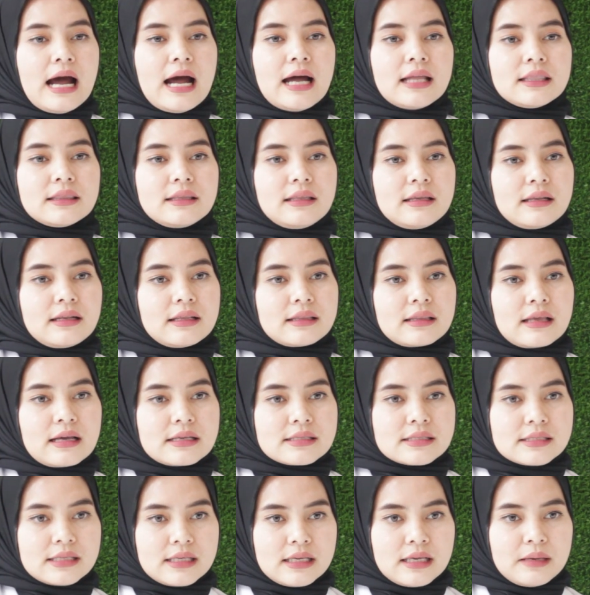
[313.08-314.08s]

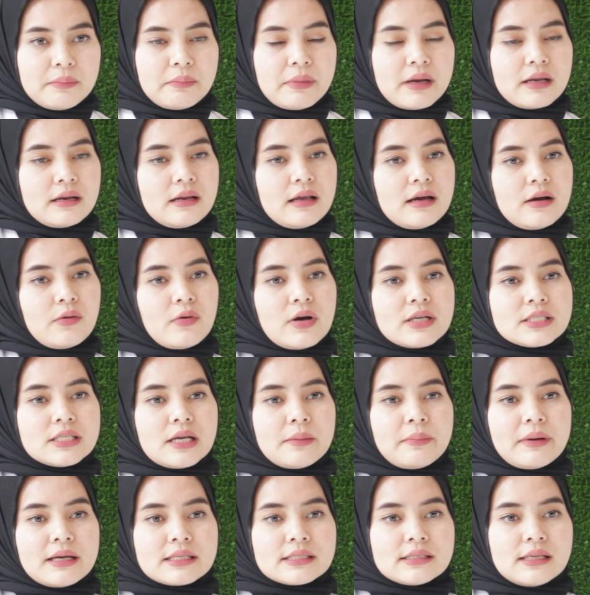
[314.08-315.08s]
antiritasi pada
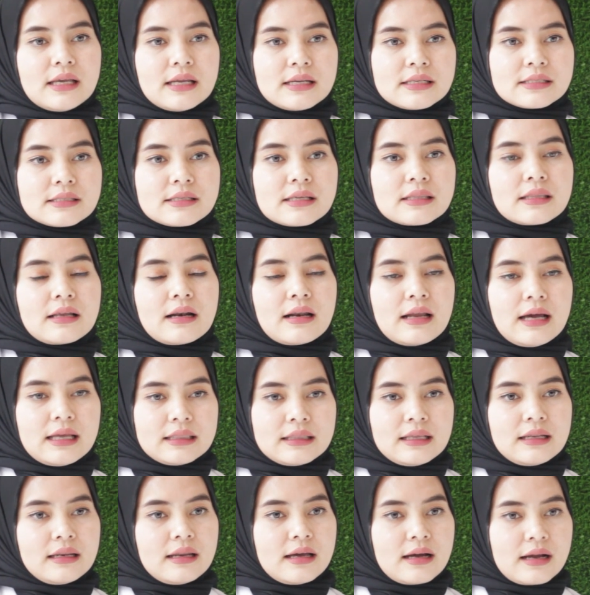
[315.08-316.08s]
wajah pasien setelah
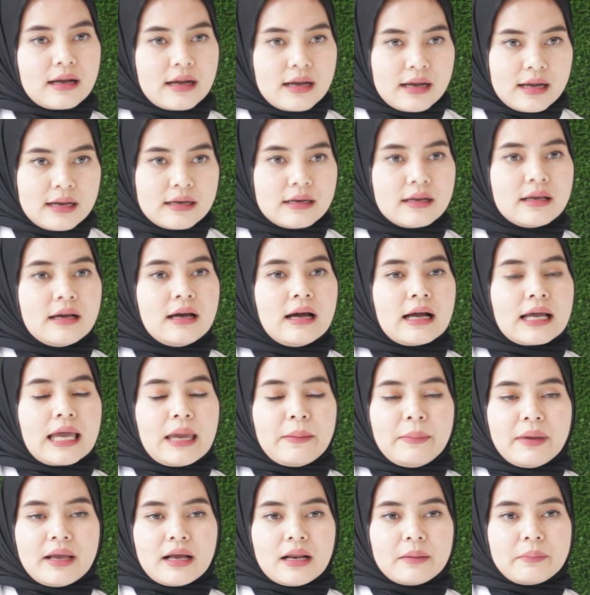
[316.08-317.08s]
tindakan
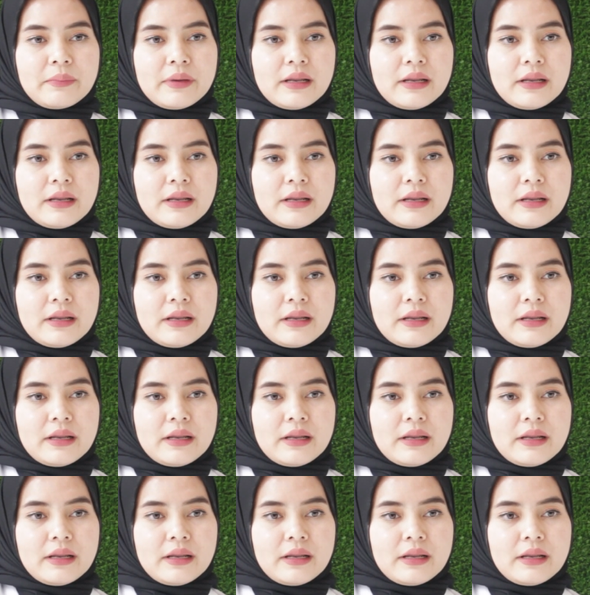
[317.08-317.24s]
chemical